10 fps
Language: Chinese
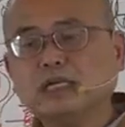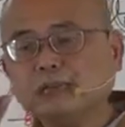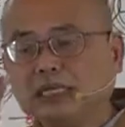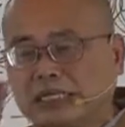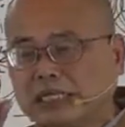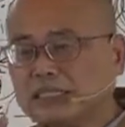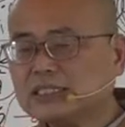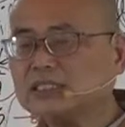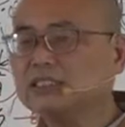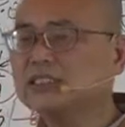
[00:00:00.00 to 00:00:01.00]
那么，你的
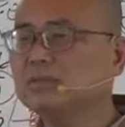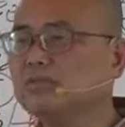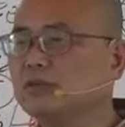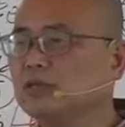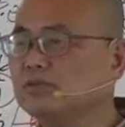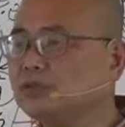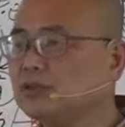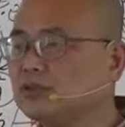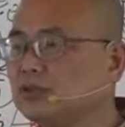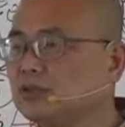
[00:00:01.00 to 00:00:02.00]
实相般若
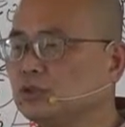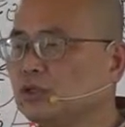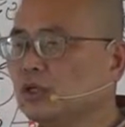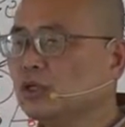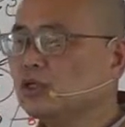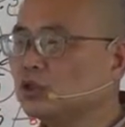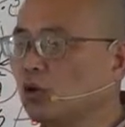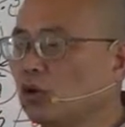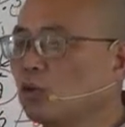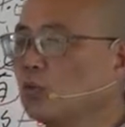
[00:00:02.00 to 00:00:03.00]
必须
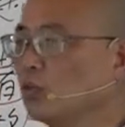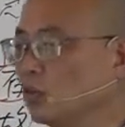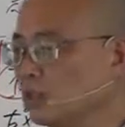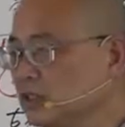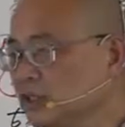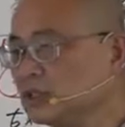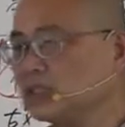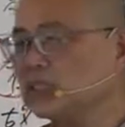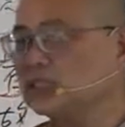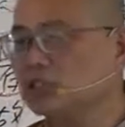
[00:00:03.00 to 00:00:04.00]
从文字
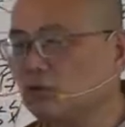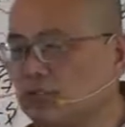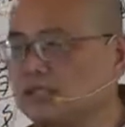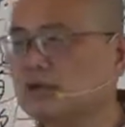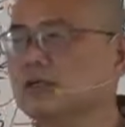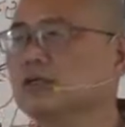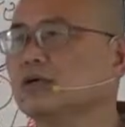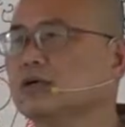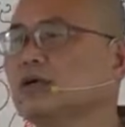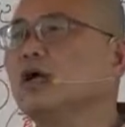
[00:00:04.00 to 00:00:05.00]
起观照而有。